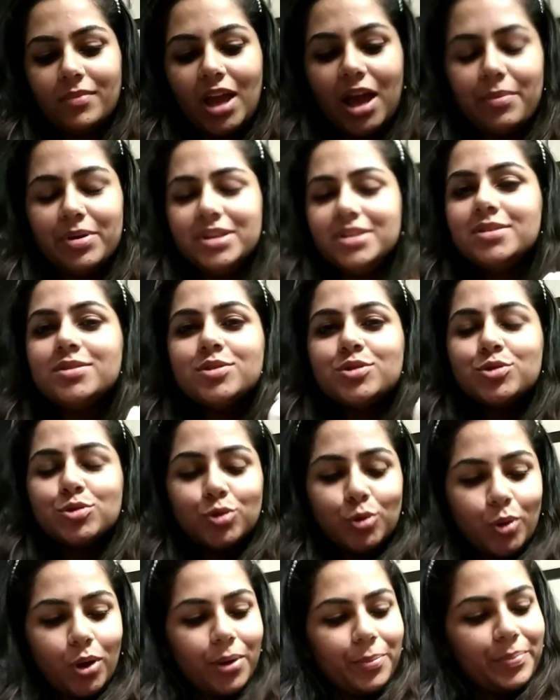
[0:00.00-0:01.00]
आई मीन
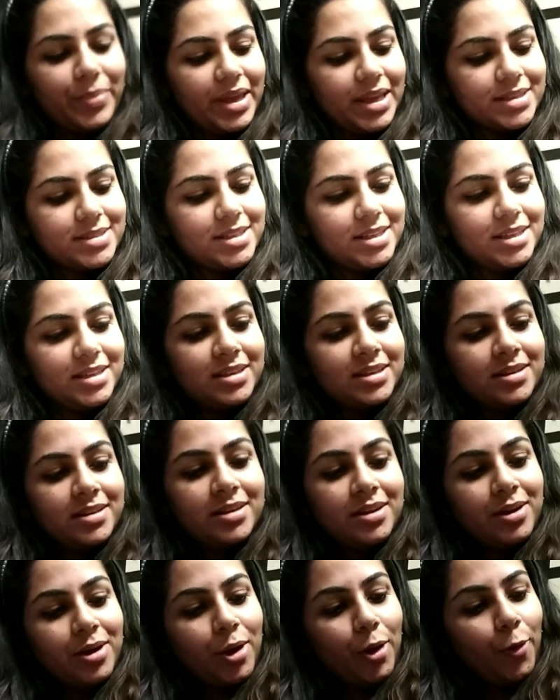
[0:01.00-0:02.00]
सो अमेजिंग
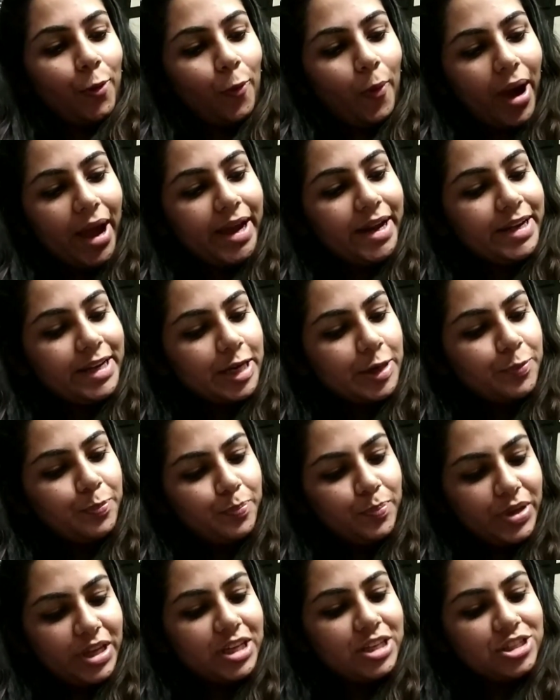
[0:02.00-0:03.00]
व्हाइट एंड
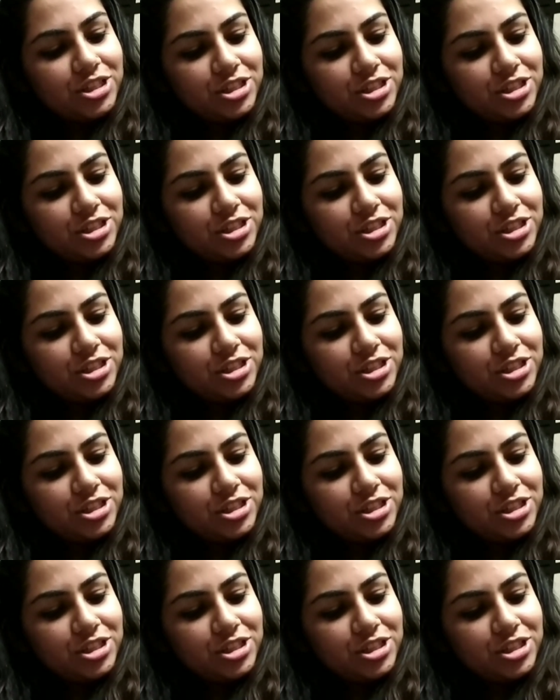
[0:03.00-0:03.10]
पिंक